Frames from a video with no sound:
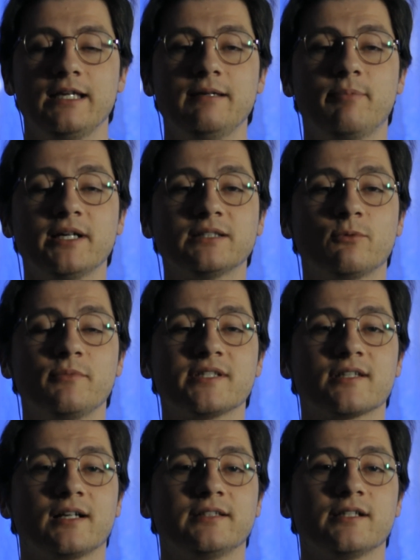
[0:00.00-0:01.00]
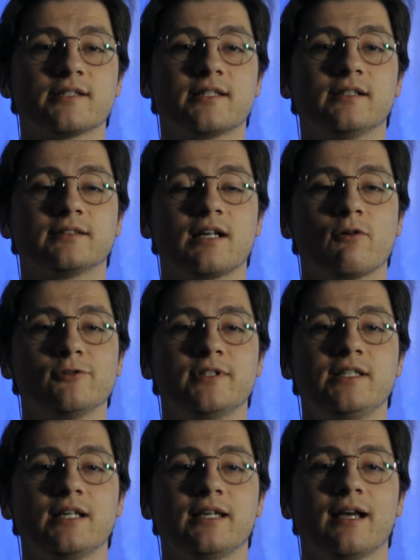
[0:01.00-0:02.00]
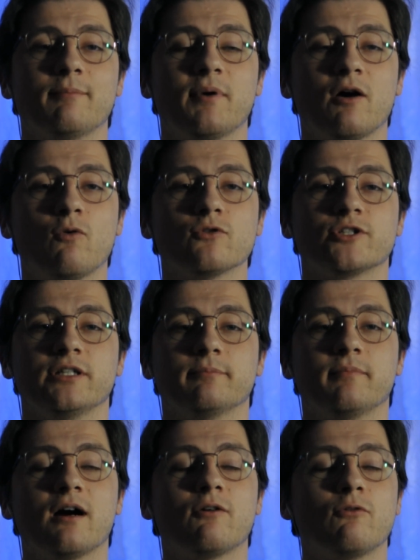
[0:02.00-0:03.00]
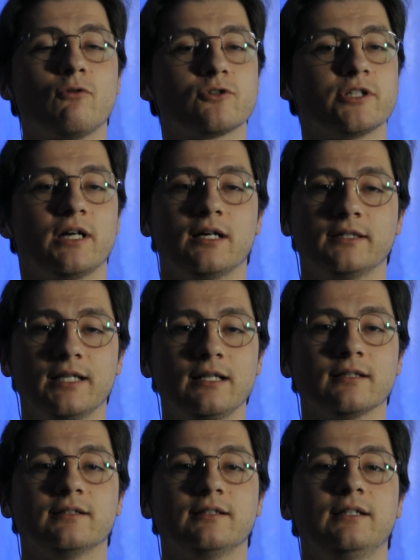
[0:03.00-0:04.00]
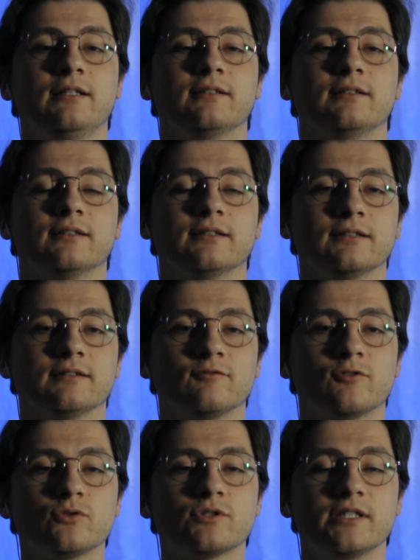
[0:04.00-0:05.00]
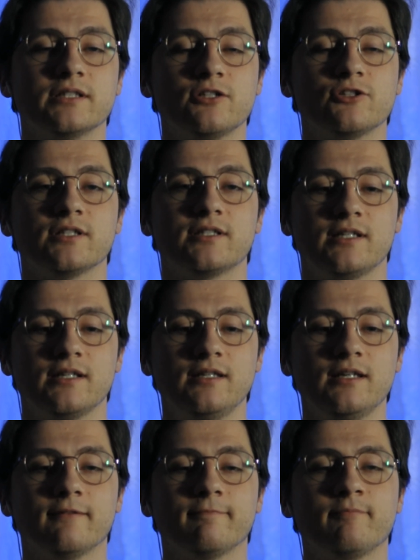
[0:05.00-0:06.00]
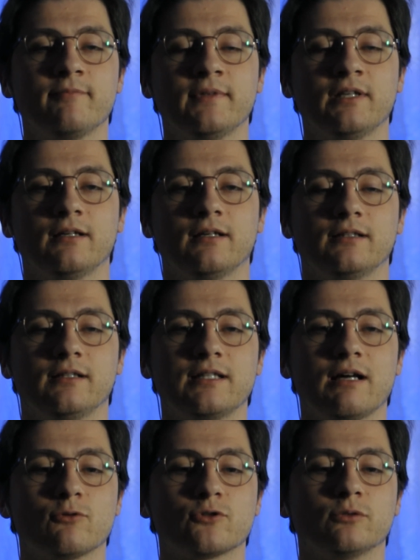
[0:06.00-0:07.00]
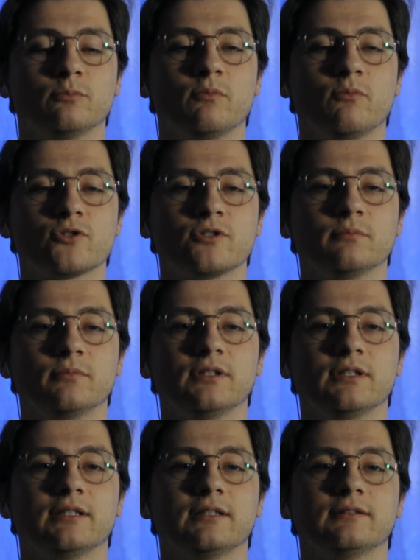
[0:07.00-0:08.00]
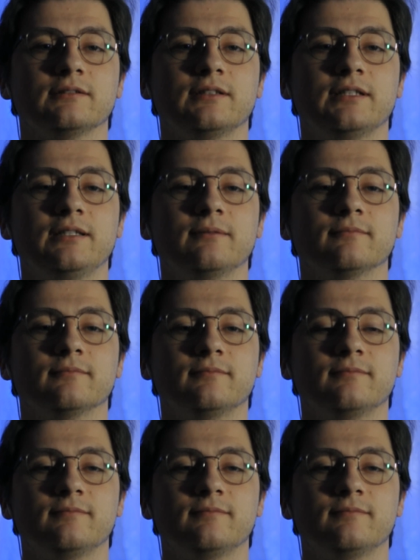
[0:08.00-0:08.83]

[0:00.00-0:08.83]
И поэтому мне захотелось сделать какой-то некий похожий, похожий аналог а, в русскоязычной среде, для того, чтобы можно было этим